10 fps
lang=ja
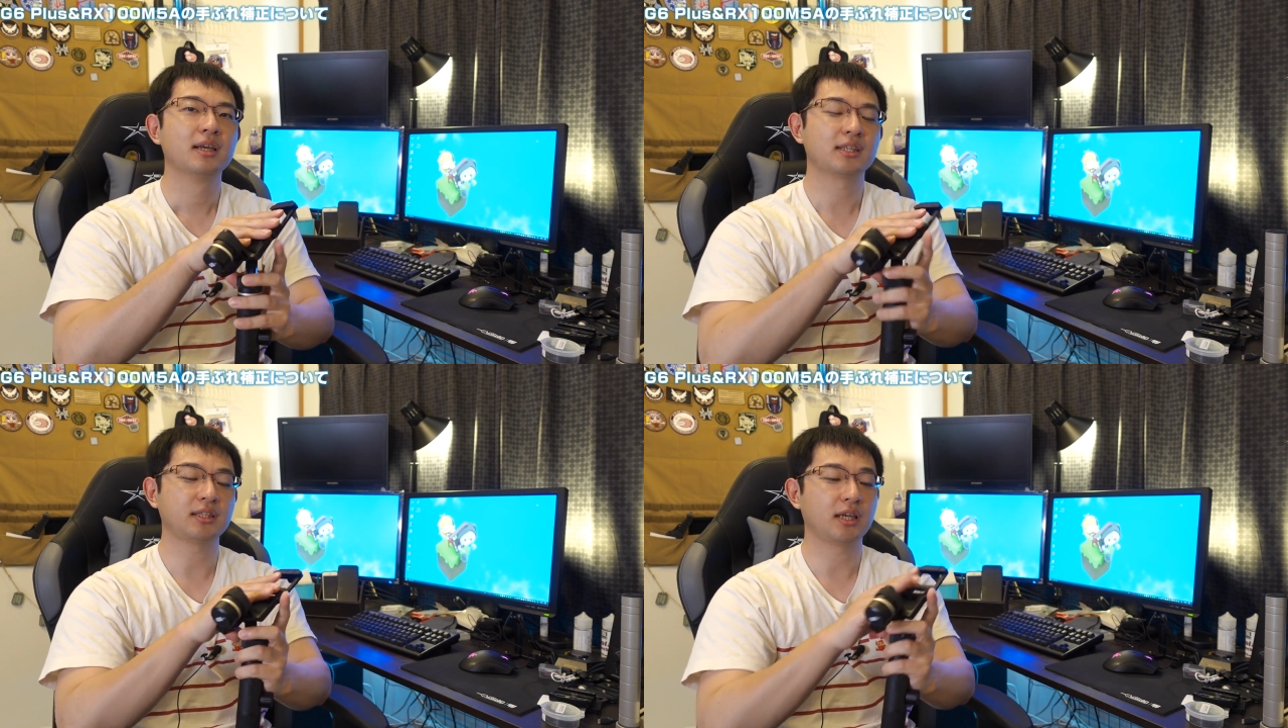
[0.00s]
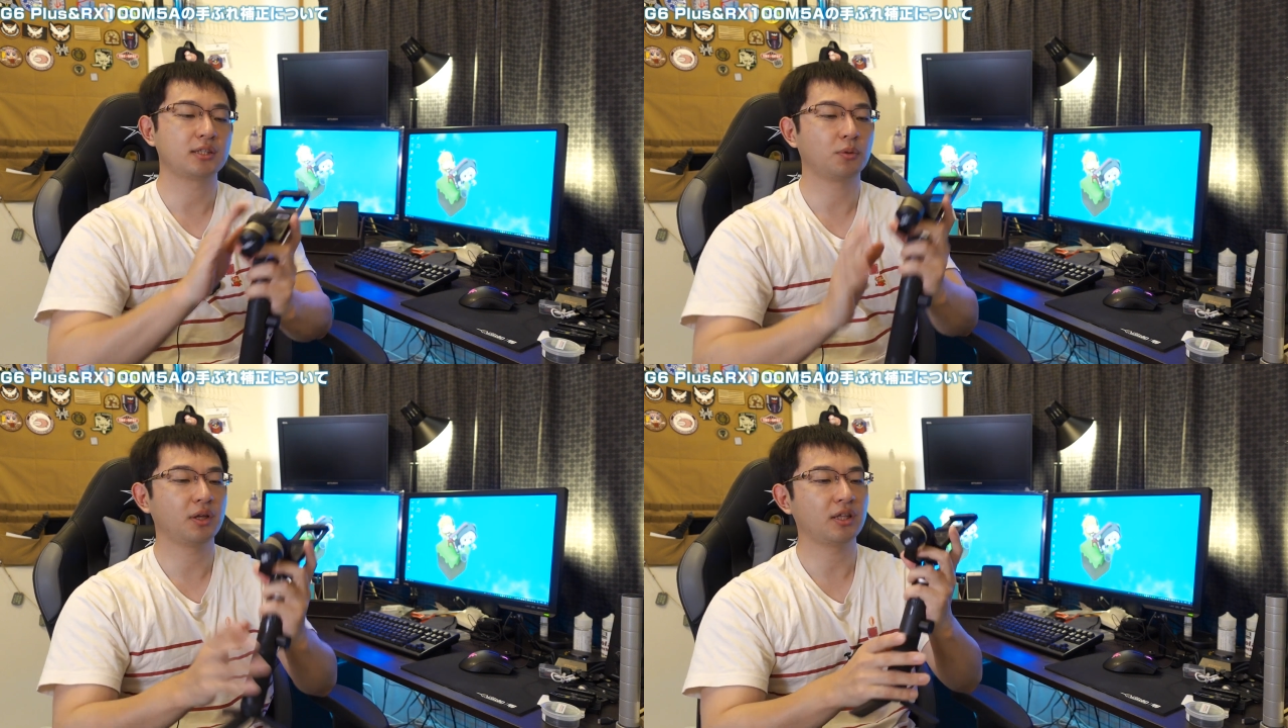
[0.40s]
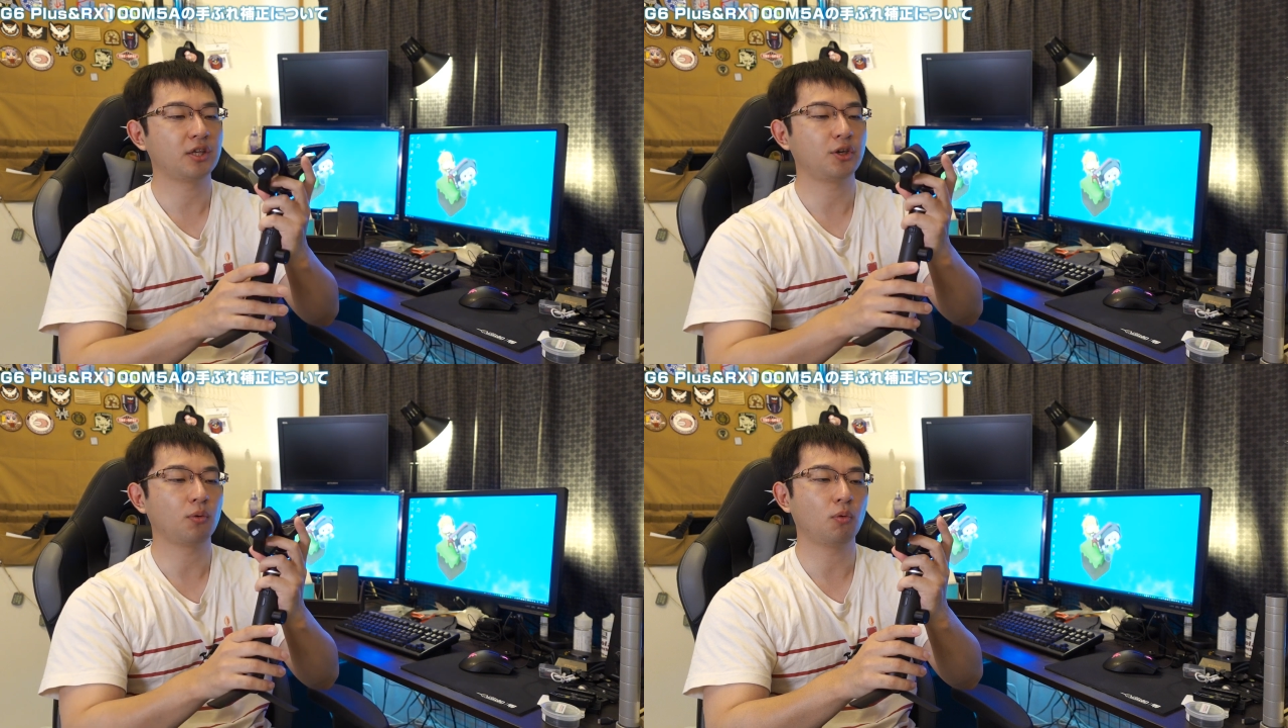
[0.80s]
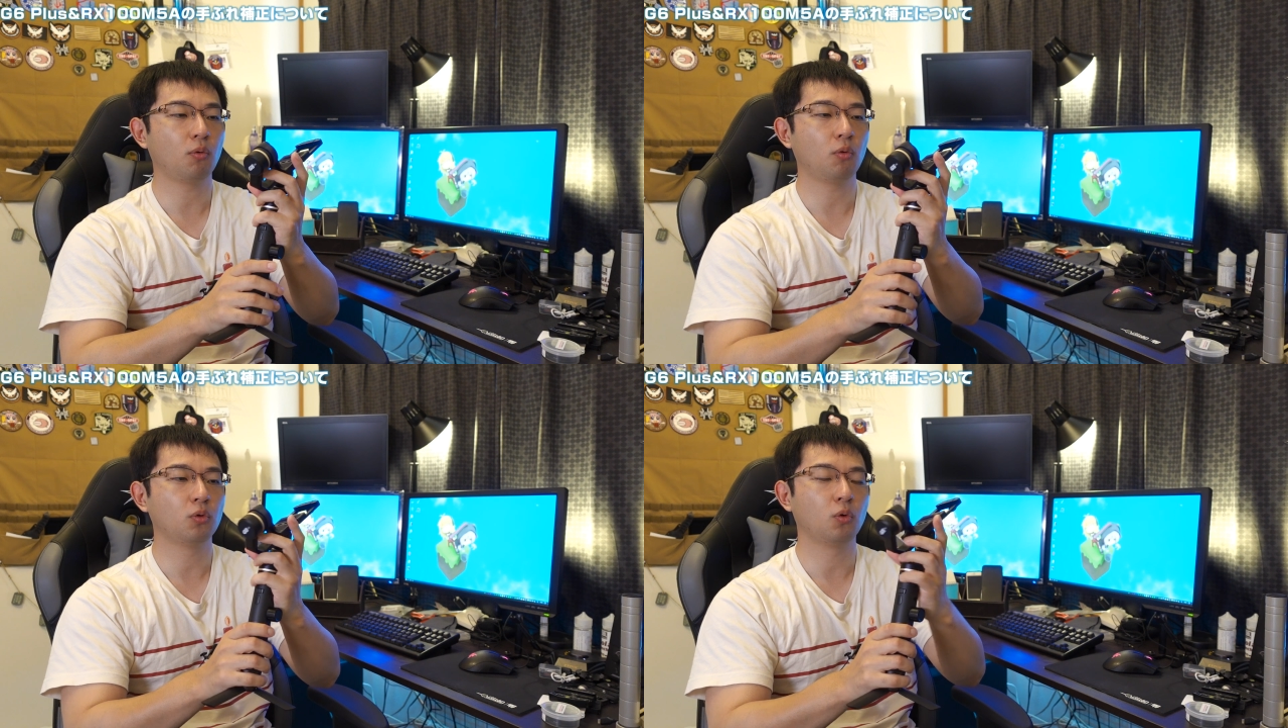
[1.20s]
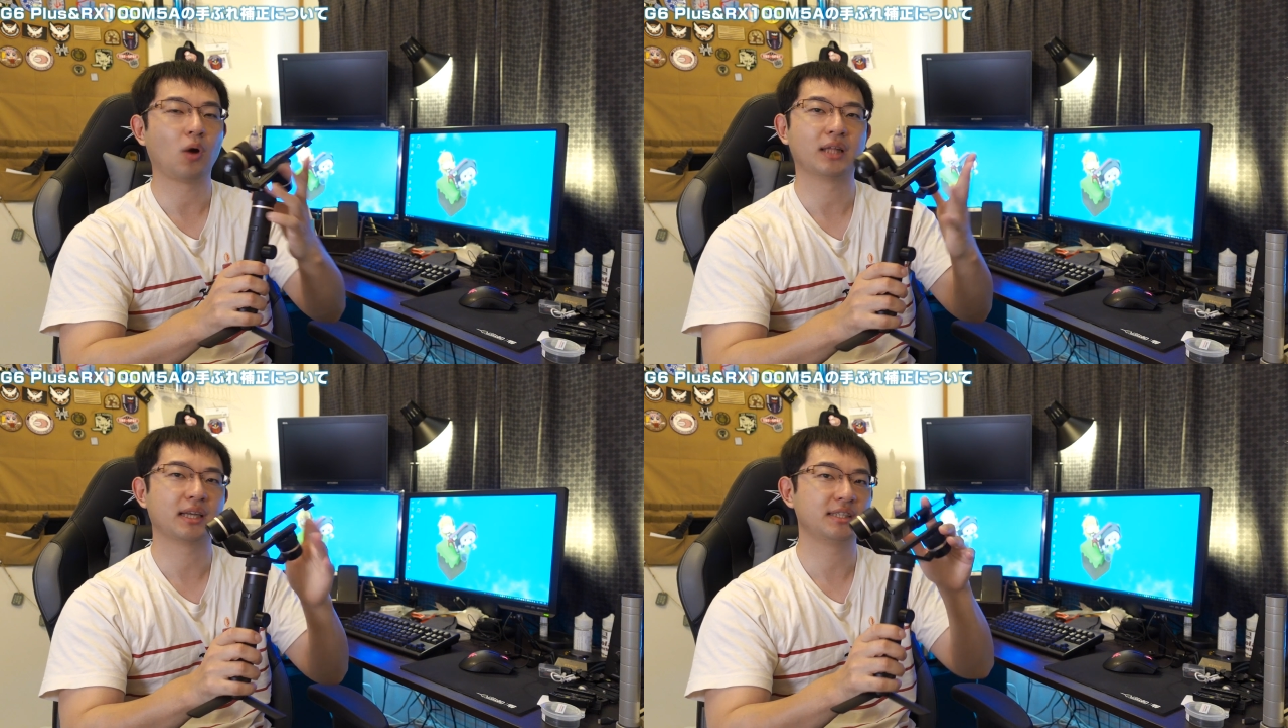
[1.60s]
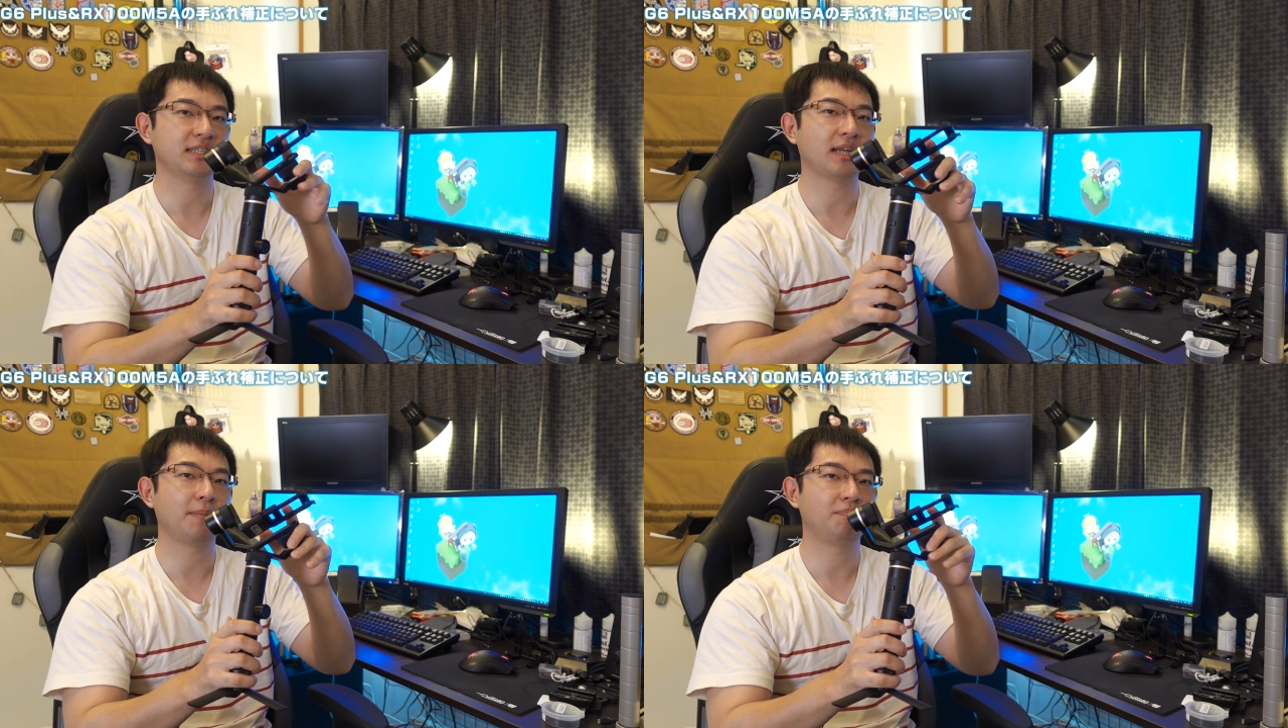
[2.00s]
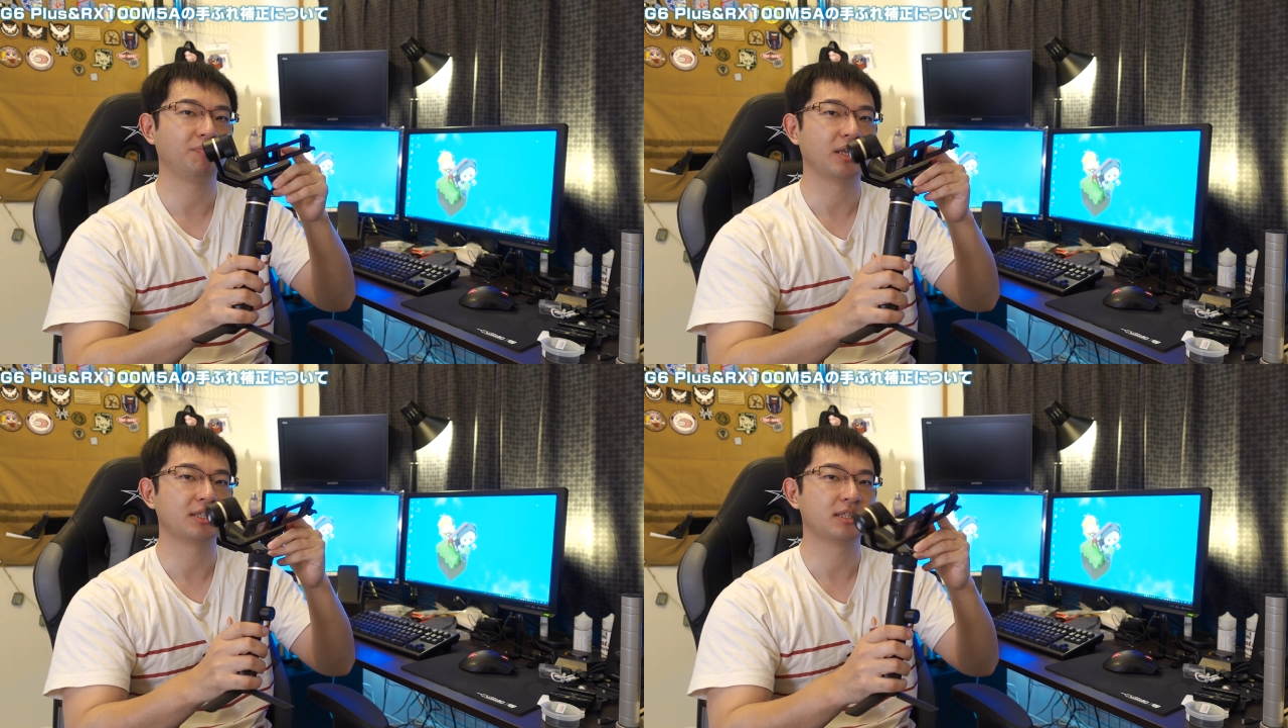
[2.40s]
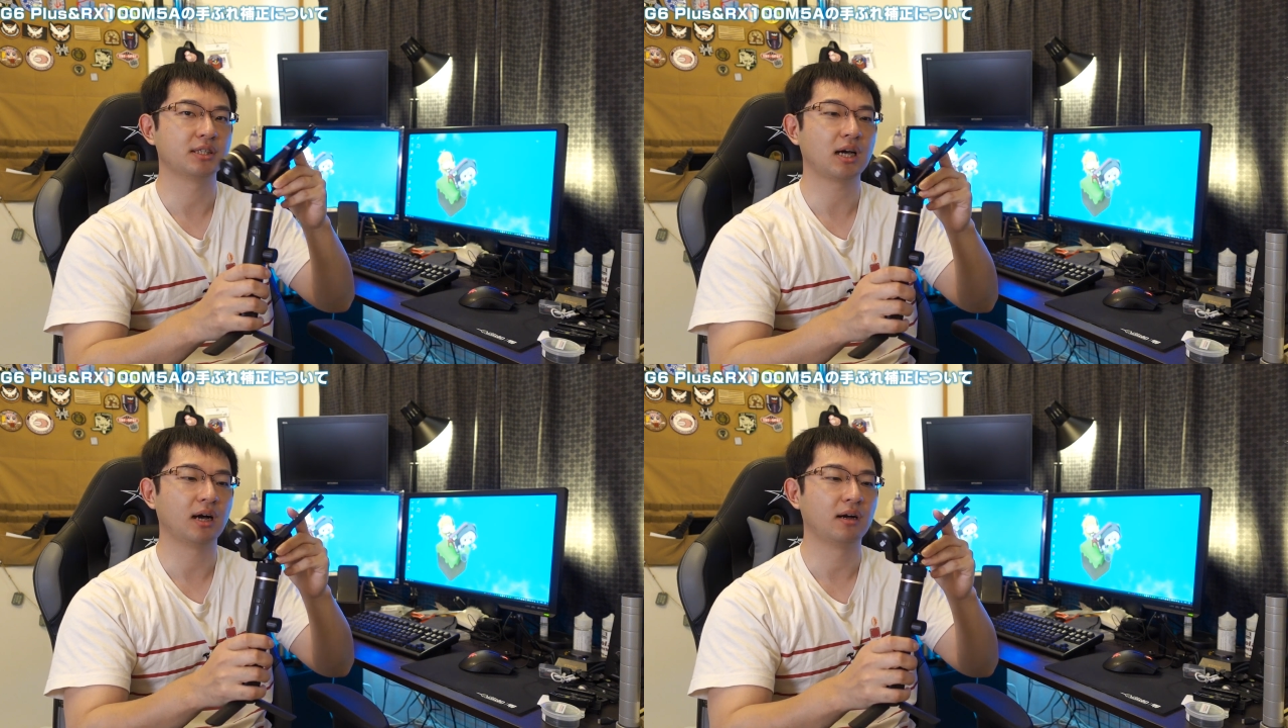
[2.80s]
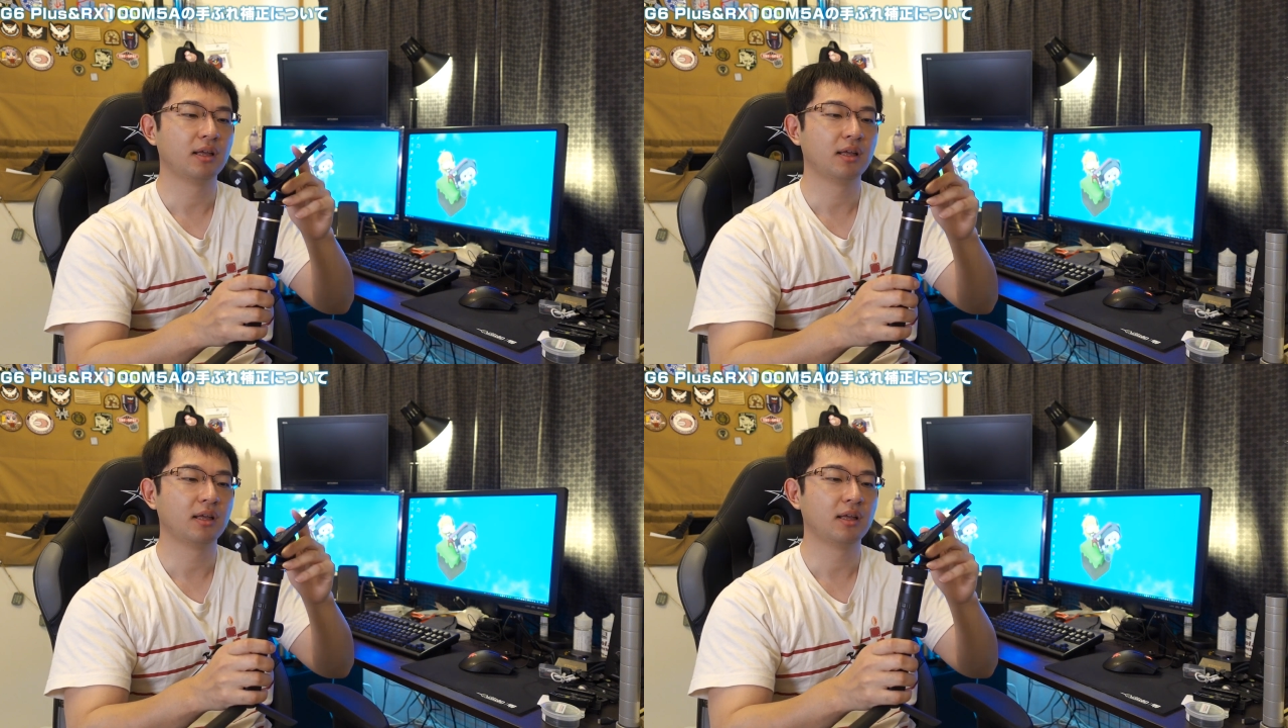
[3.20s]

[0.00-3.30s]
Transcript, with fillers: さて、それで今日のお話なんですが、